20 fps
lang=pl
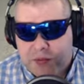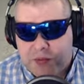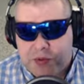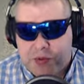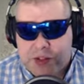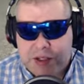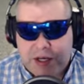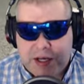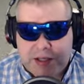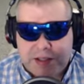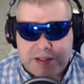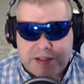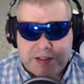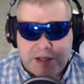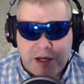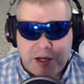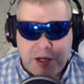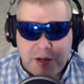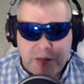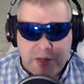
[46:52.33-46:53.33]
przez
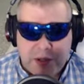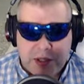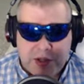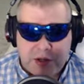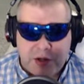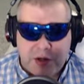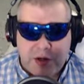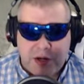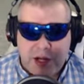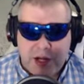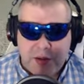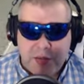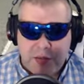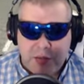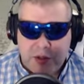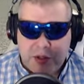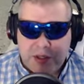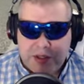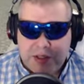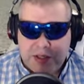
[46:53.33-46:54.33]
patrole
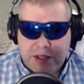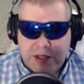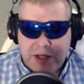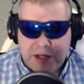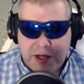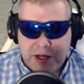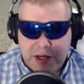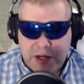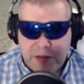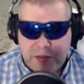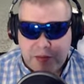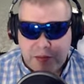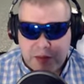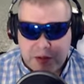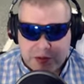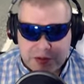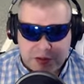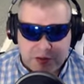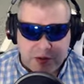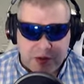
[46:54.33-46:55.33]
policyjne i po
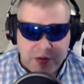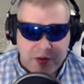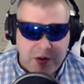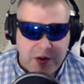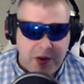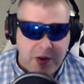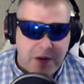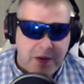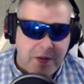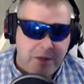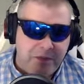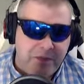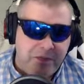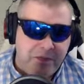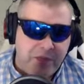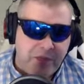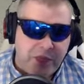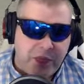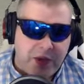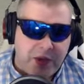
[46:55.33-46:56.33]
prostu
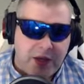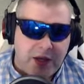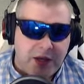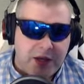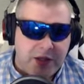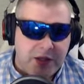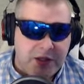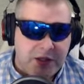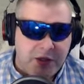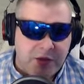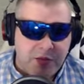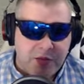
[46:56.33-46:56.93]
E, no,